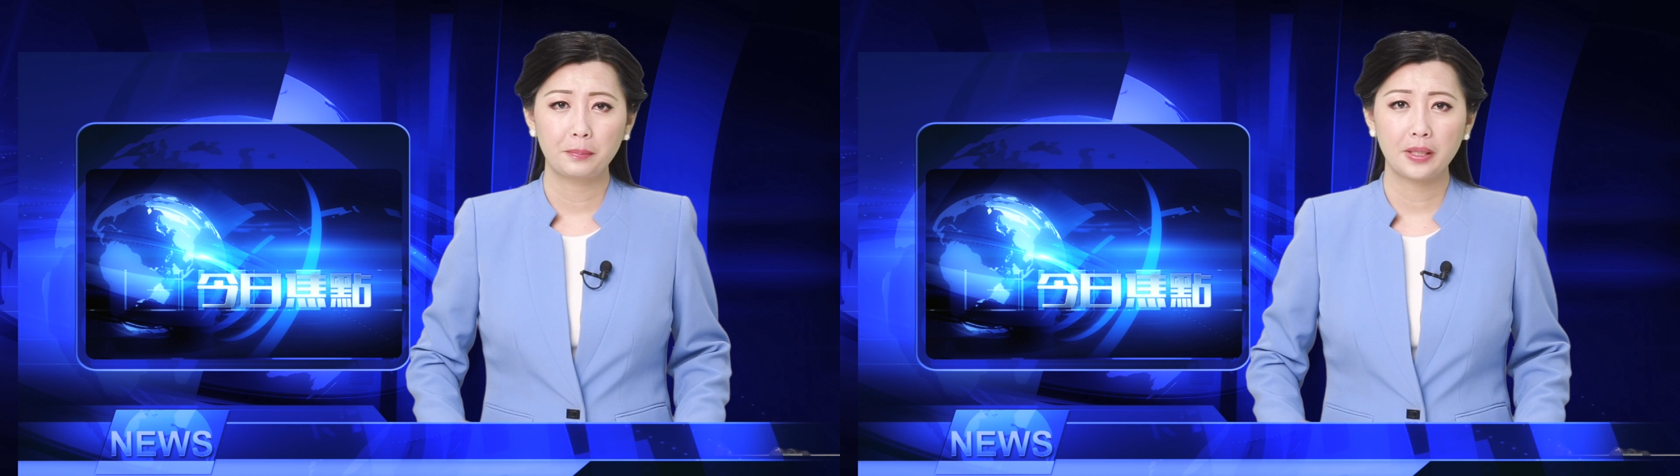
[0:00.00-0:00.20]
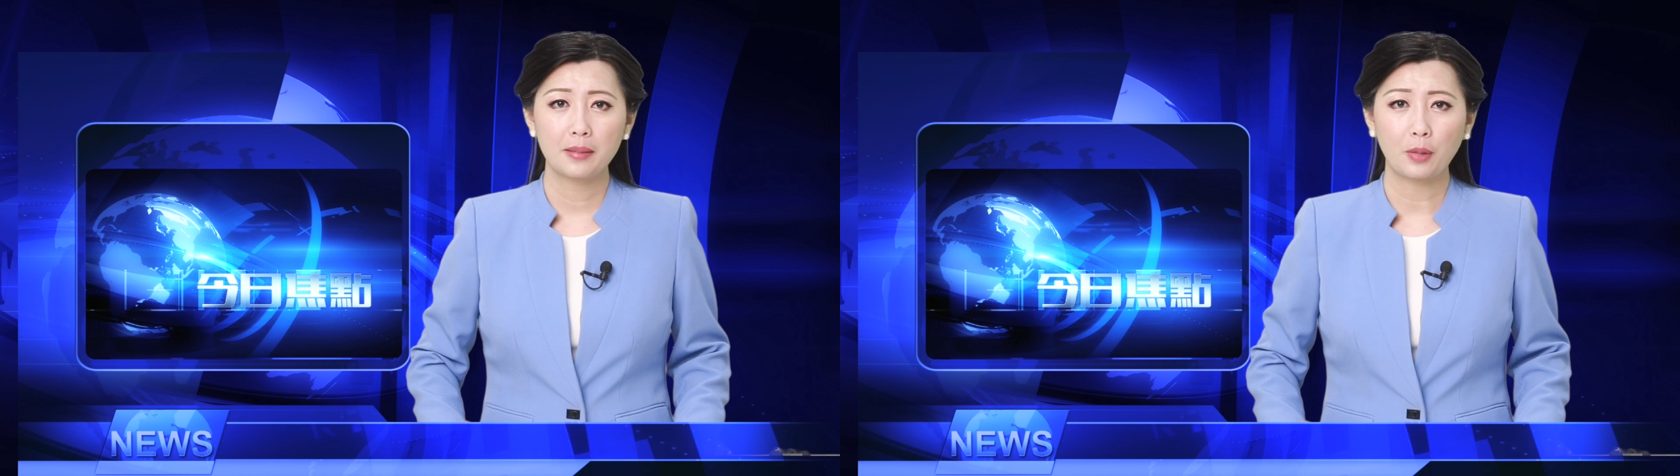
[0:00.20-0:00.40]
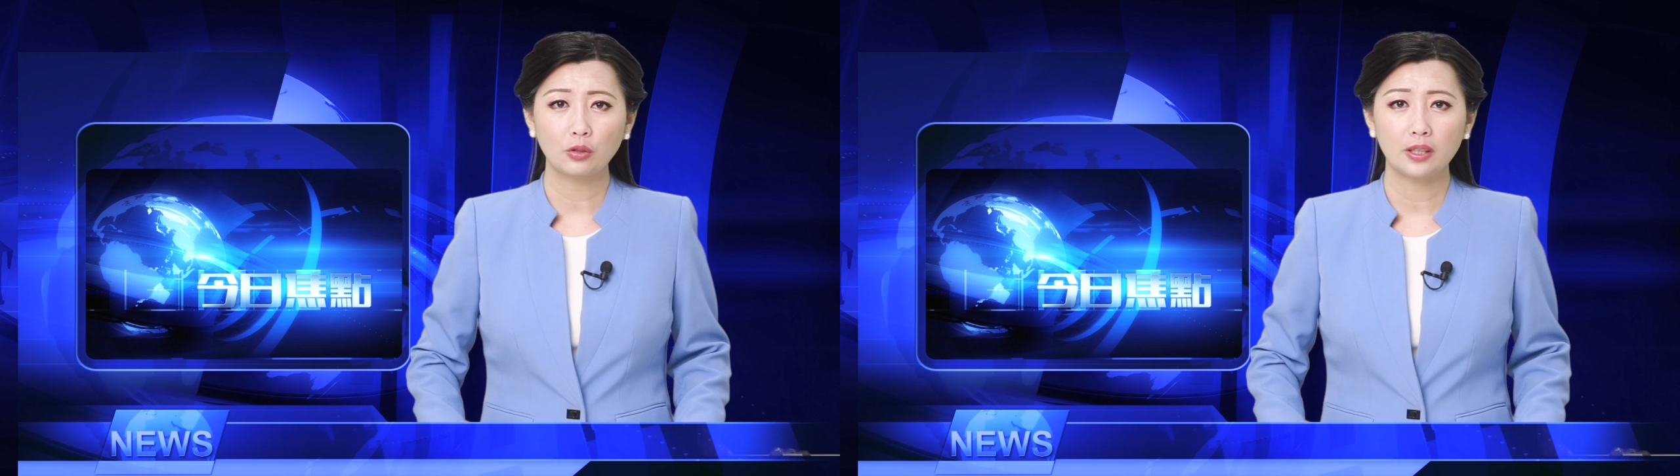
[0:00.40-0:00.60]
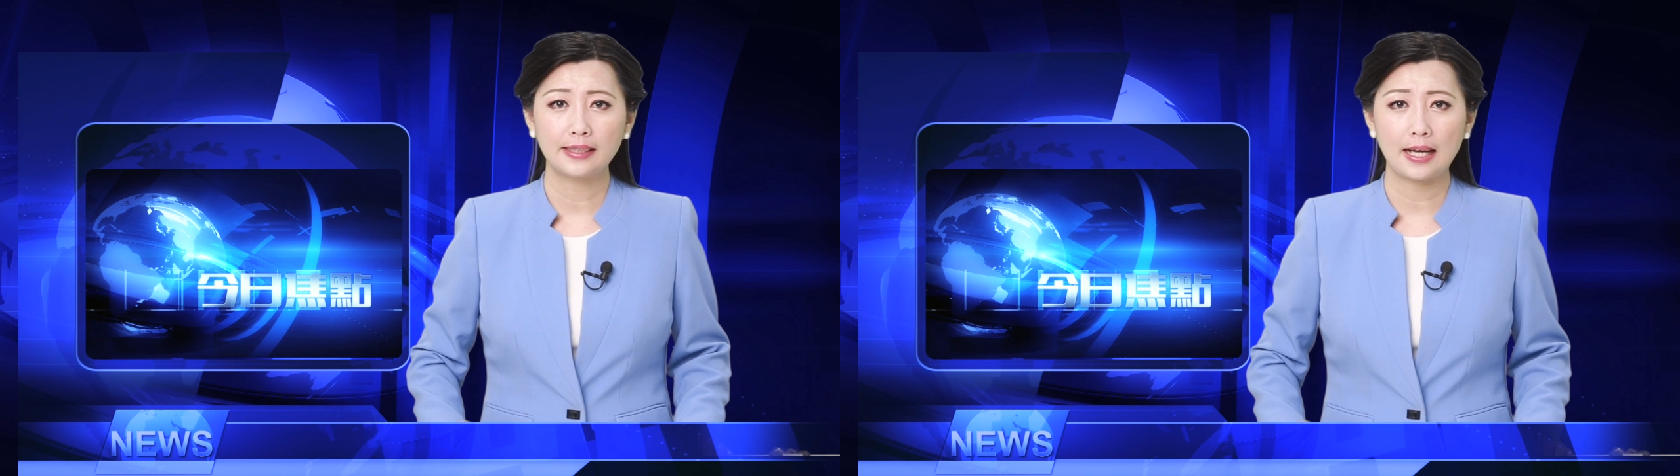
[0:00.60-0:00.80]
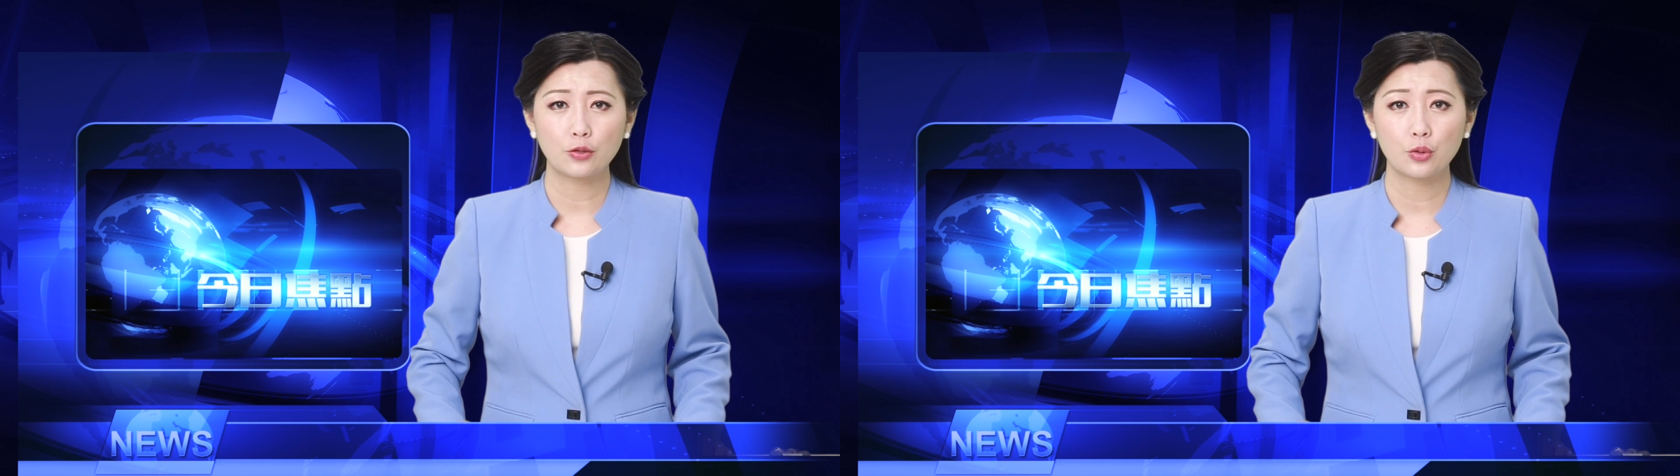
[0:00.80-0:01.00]
皮里蒙特
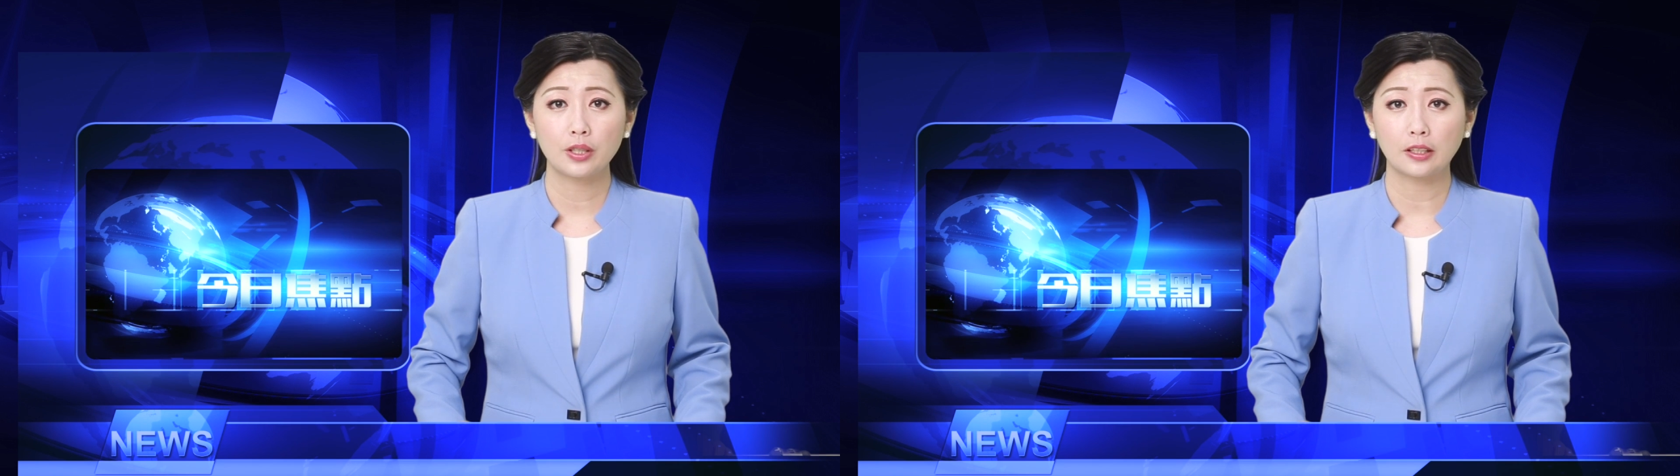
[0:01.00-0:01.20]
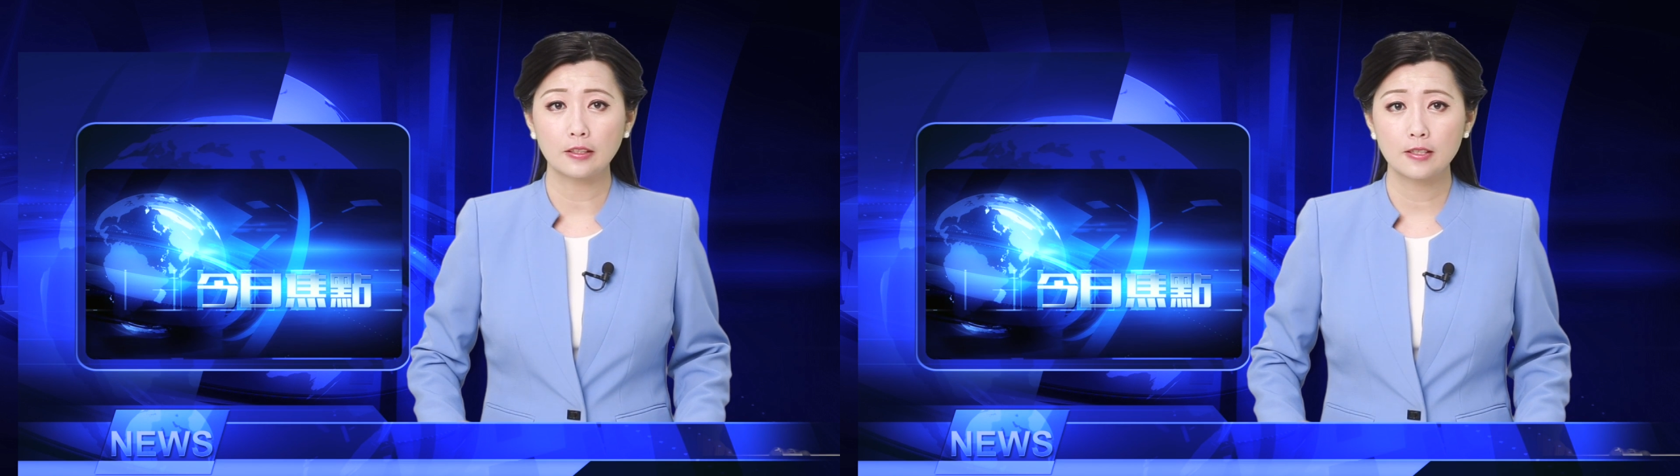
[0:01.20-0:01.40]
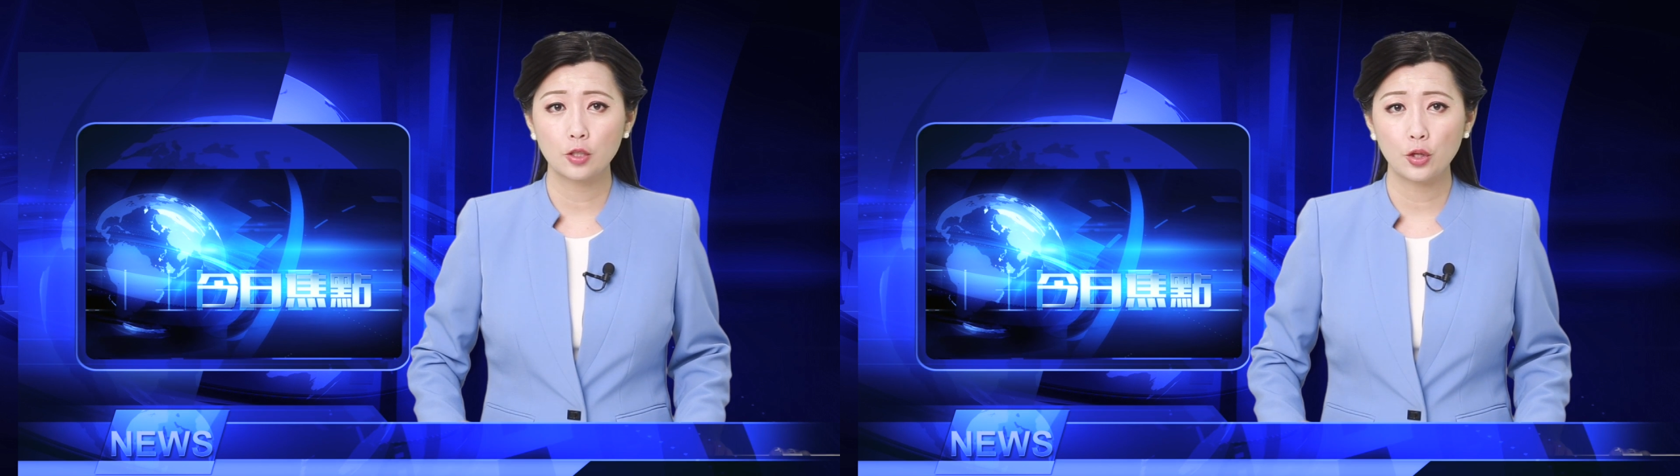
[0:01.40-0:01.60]
大区和四